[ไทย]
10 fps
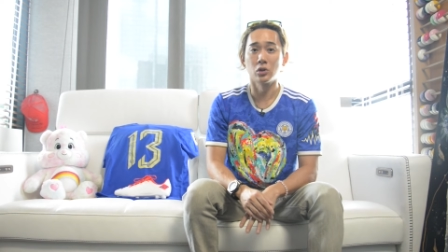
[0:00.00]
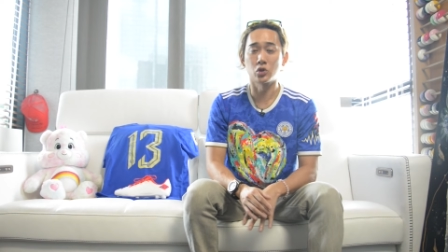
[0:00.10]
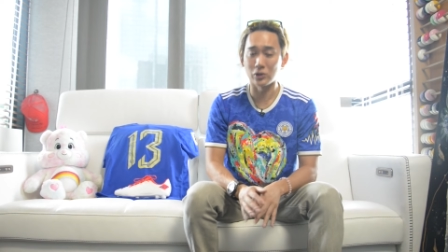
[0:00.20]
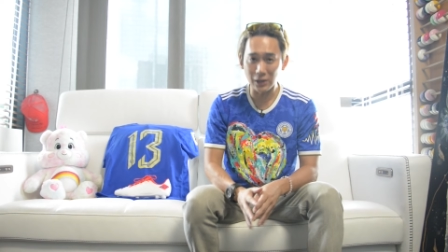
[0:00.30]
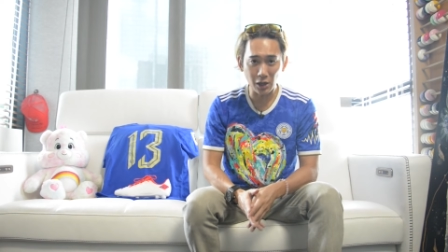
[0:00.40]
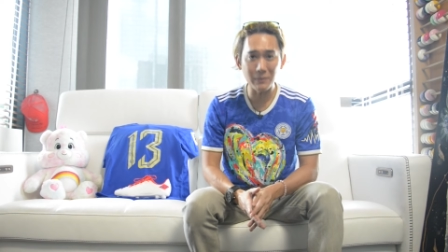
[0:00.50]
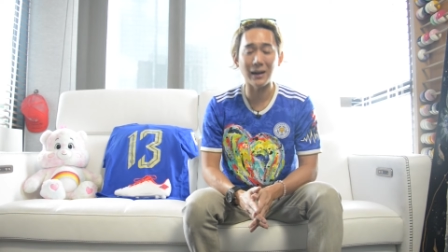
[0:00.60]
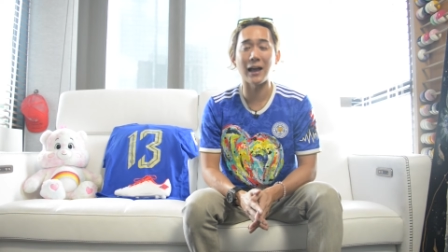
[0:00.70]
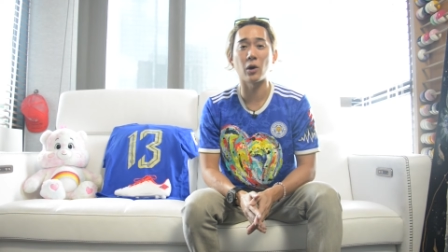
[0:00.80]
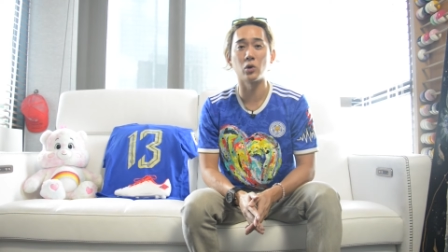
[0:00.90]
จุดนี้ก็มีห
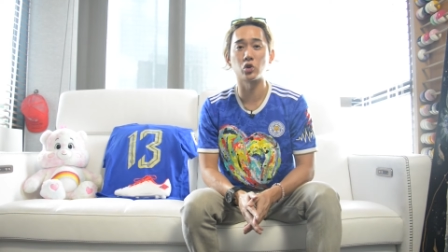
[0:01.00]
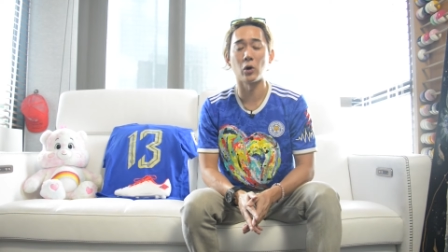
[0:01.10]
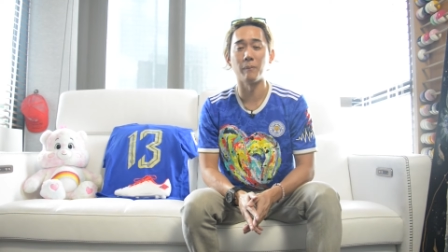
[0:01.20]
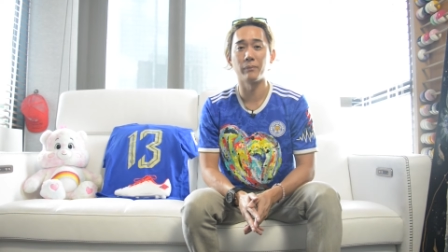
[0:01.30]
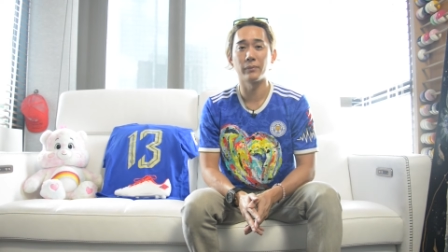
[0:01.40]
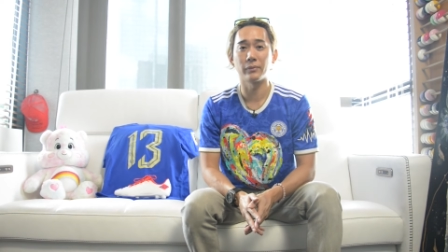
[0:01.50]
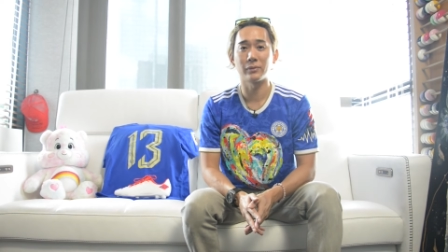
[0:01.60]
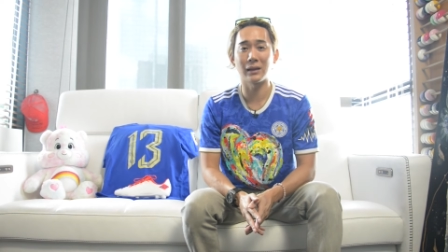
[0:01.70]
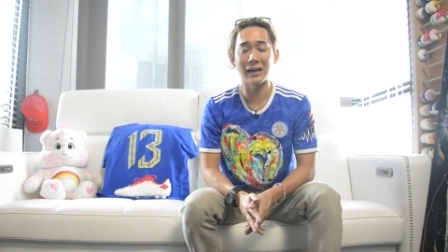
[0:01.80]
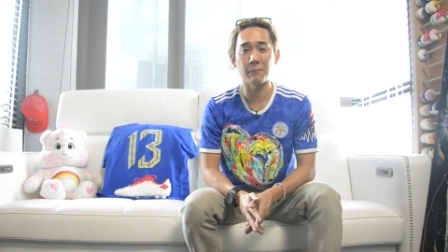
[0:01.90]
ลายคนชม
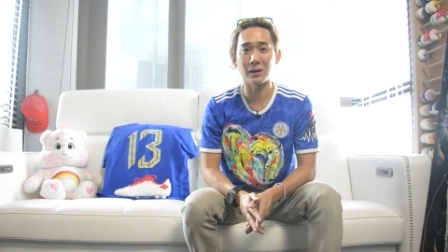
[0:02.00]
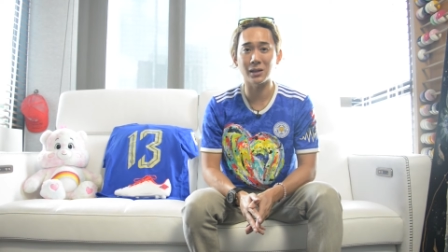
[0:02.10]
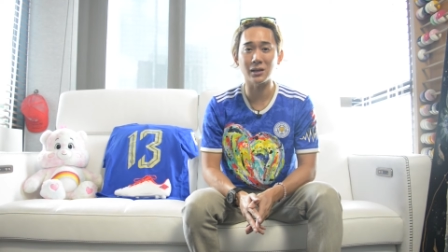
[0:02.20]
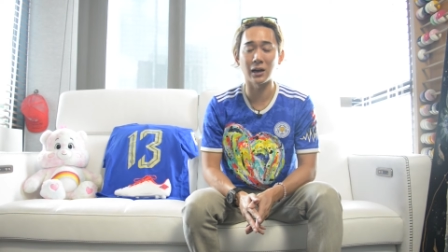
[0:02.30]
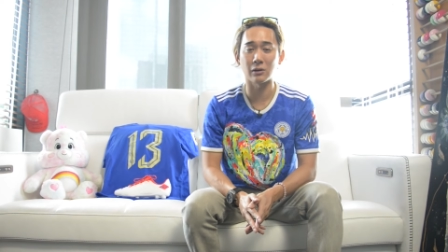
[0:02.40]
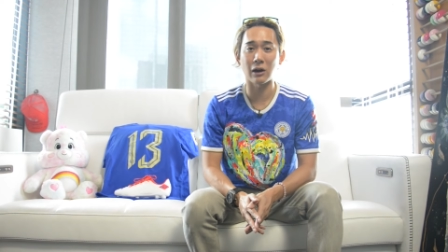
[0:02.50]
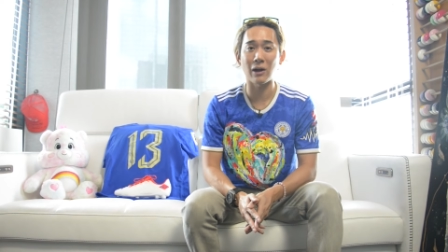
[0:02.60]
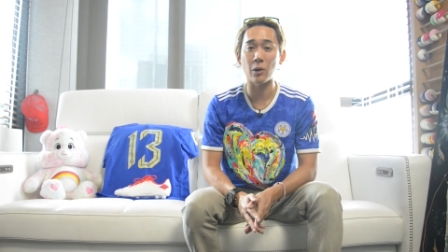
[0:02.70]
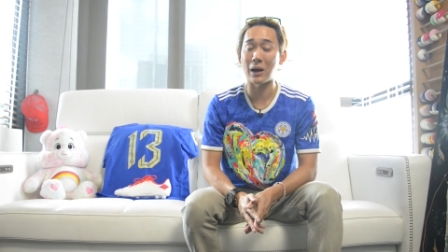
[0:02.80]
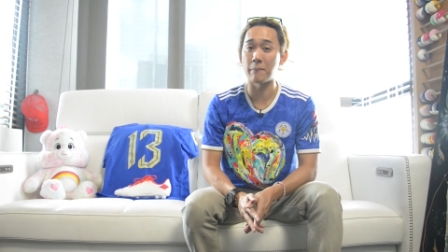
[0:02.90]
นะครับแล้วถ้าเกิดเรา
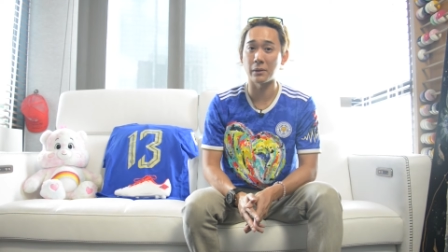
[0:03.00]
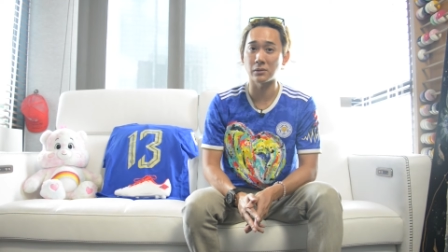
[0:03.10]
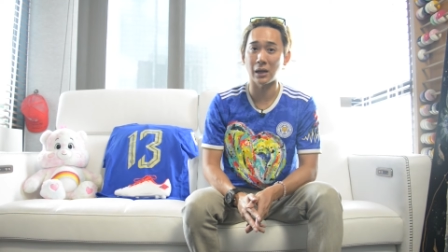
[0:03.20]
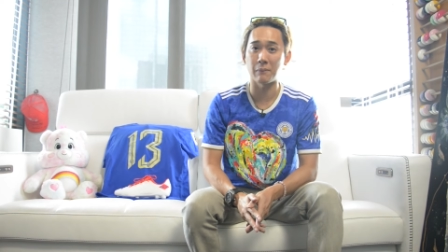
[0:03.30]
ให้ความเป็นธรร